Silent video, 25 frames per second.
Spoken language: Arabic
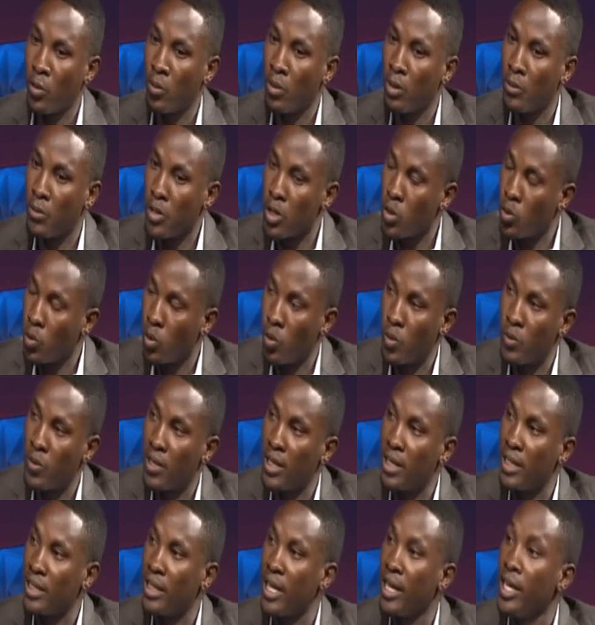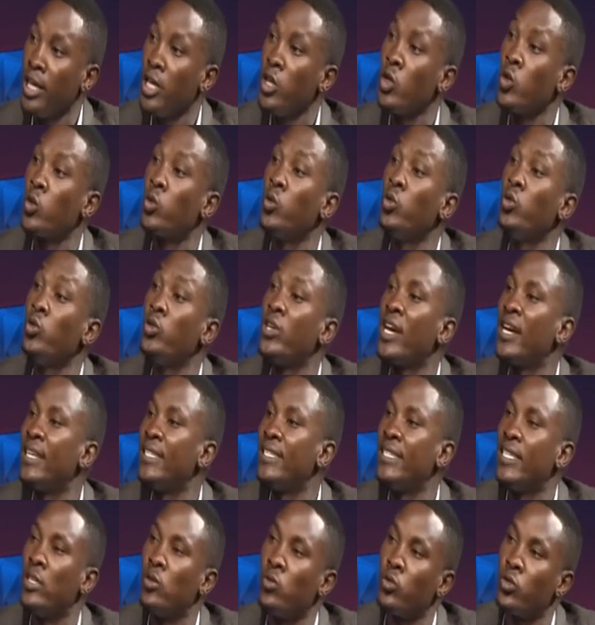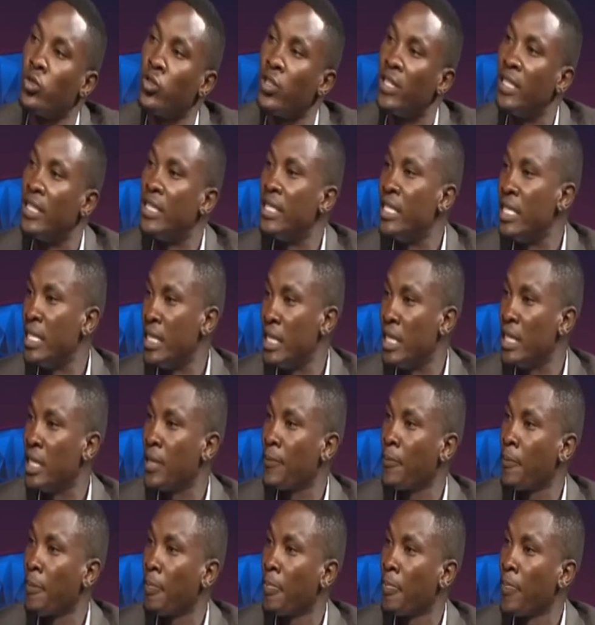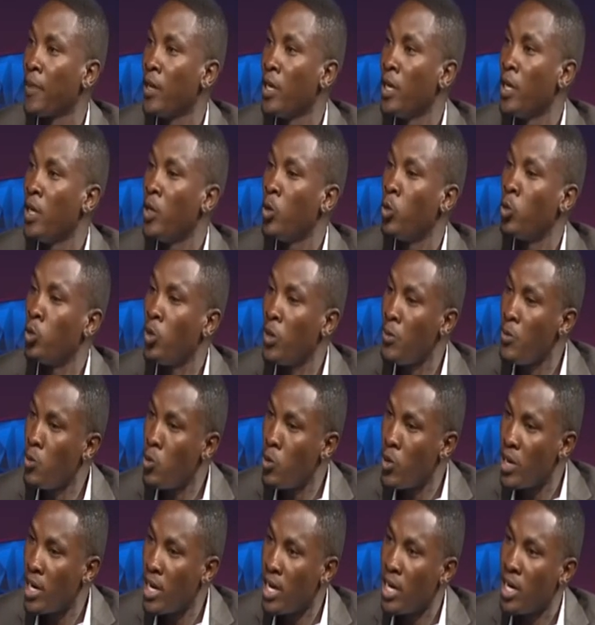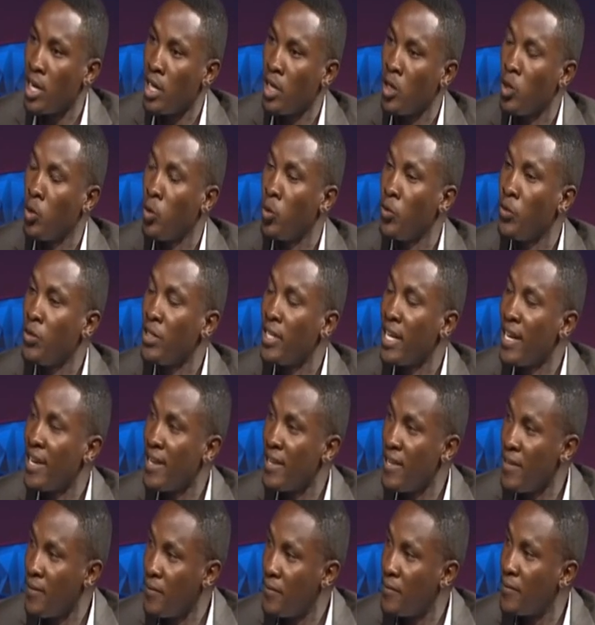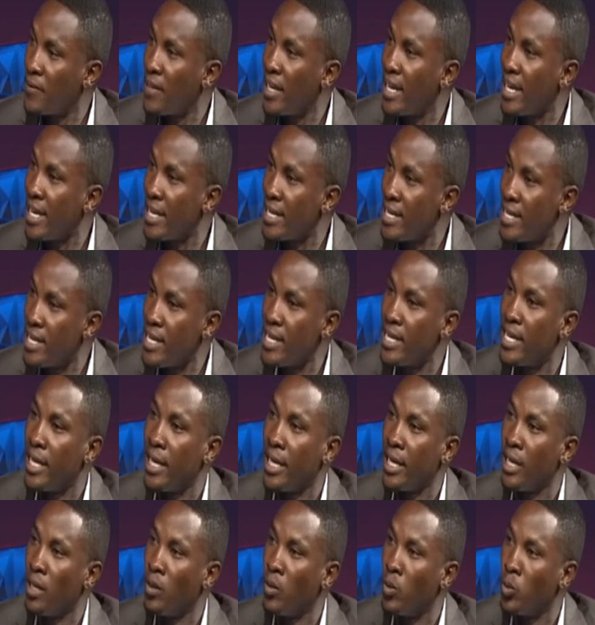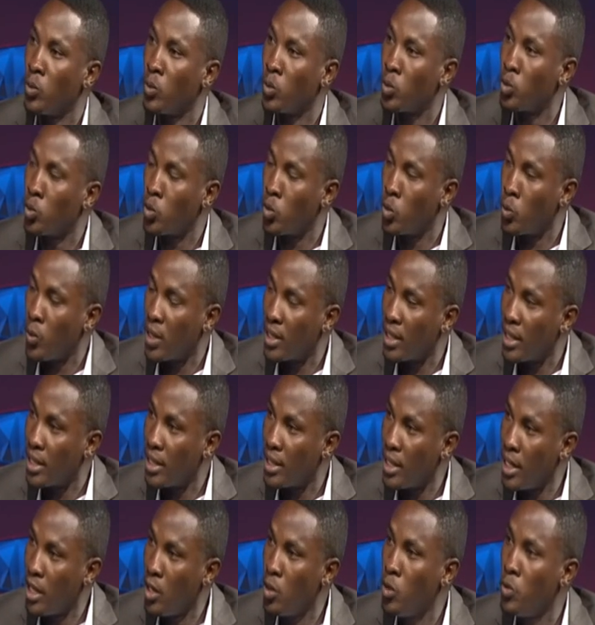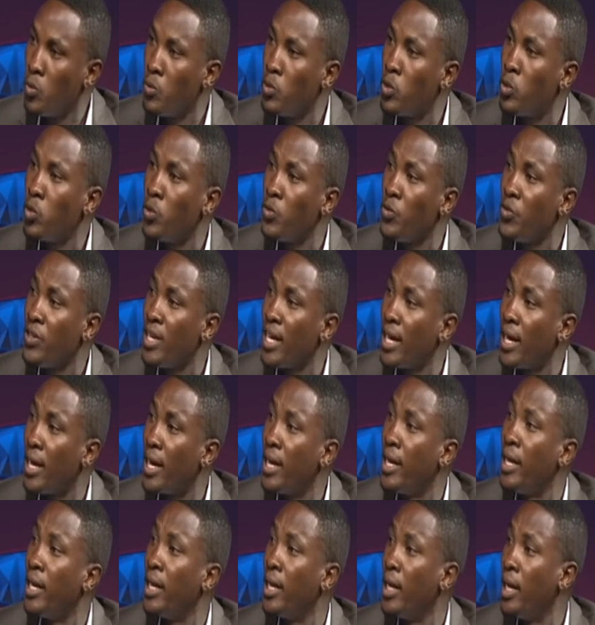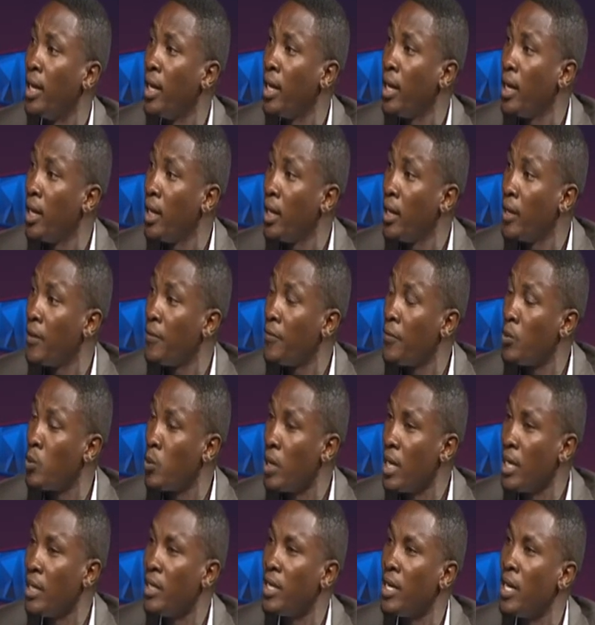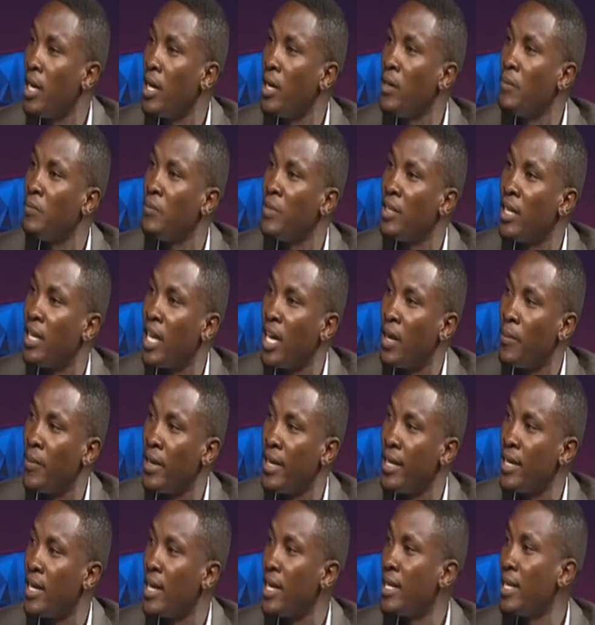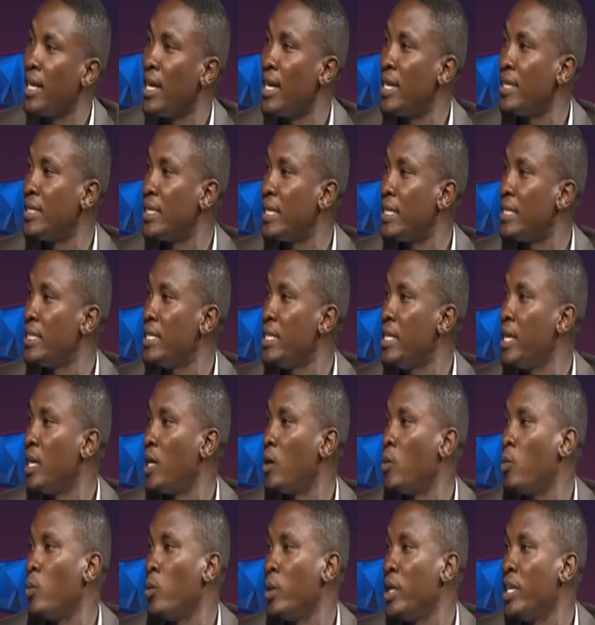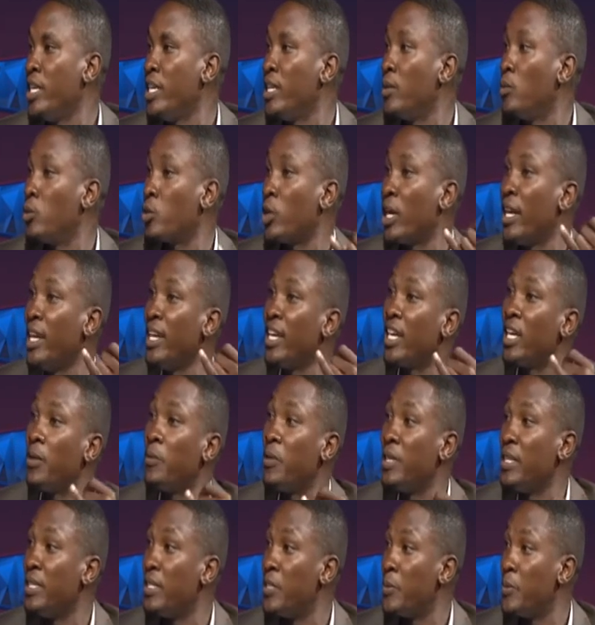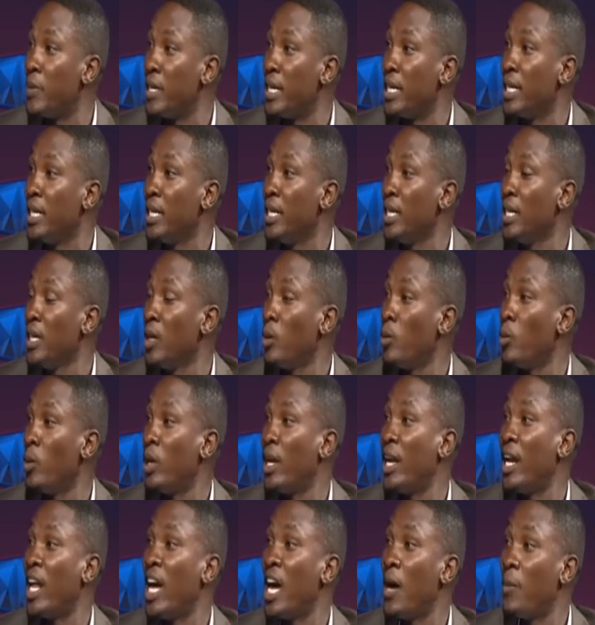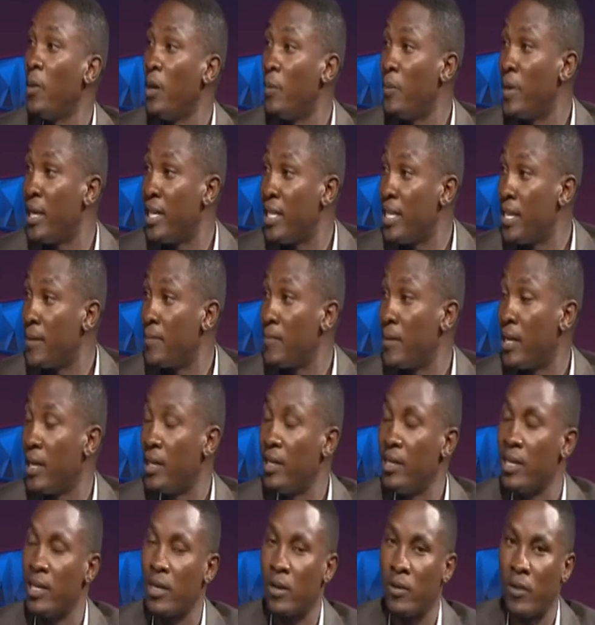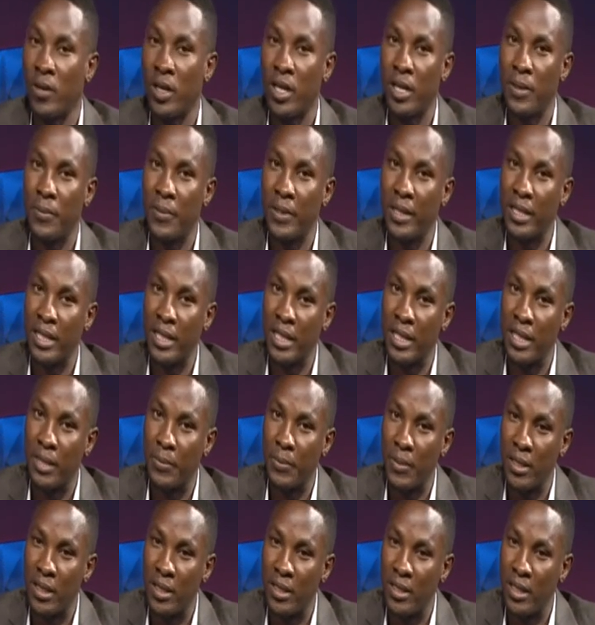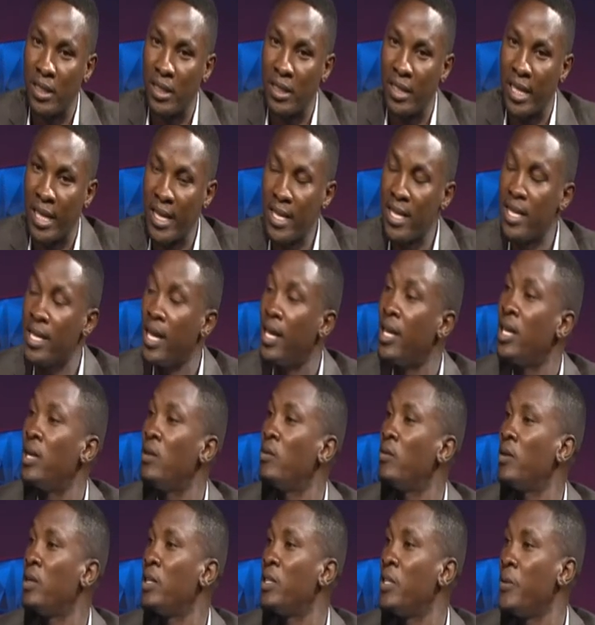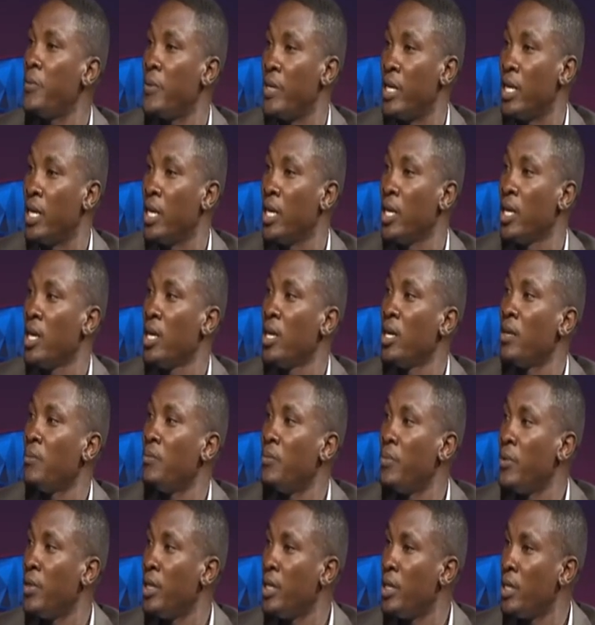لما يدخلوا المدرسه يكونوا جاهزين ومستعدين نعم وده بيورينا انه في تعريف حقيقي لانه صعوبات التعلم بيكون فيها خلل في واحده من نعم. العمليات الاساسيه الاوليه المتعلقه بالانتباه والالعاب البلديه بتاعتنا يا اخواننا بتساعدنا على انه ننتبه نعم.